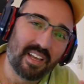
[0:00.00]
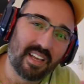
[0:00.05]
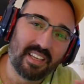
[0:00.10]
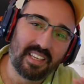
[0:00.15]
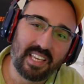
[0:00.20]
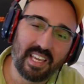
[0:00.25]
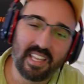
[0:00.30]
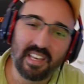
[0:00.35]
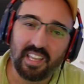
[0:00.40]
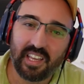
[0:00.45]

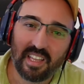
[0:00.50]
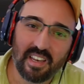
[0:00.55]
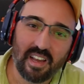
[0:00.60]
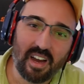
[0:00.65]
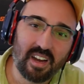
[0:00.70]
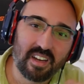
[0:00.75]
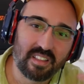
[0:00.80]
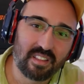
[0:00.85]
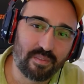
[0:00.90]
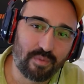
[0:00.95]
Yeni yeni
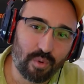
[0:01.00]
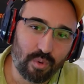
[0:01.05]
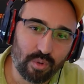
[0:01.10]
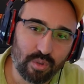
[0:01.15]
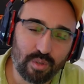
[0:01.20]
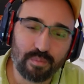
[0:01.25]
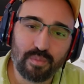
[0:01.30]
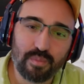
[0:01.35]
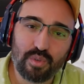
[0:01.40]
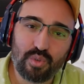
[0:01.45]
aktif
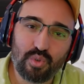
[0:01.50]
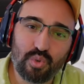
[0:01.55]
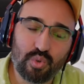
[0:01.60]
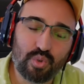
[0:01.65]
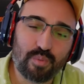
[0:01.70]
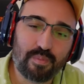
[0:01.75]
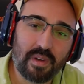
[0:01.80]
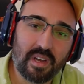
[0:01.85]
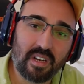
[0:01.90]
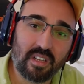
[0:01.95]
oldum
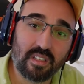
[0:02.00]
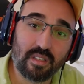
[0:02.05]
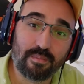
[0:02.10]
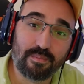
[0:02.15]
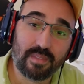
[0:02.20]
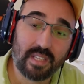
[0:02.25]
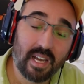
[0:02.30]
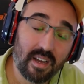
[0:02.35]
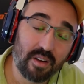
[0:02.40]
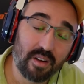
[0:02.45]
YouTube
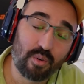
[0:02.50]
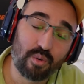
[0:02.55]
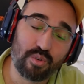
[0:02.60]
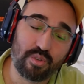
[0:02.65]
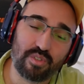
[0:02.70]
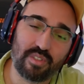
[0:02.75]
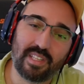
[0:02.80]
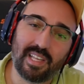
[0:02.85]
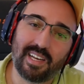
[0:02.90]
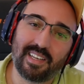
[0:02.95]
kanalımda. O
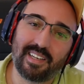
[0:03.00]
yüzden